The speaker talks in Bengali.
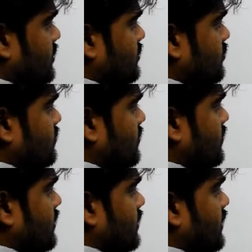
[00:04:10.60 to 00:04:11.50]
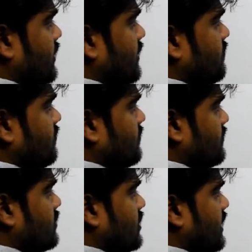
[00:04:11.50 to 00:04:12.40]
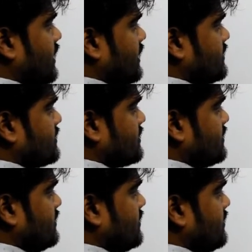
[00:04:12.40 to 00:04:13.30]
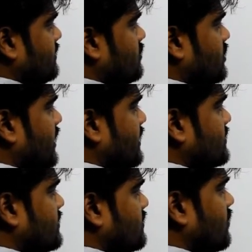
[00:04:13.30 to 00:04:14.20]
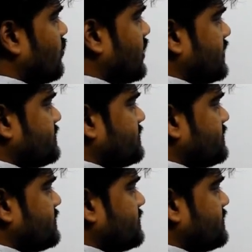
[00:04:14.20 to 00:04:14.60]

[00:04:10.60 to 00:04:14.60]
ই টু দি পাওয়ার এম এক্স ডি এক্স ওকে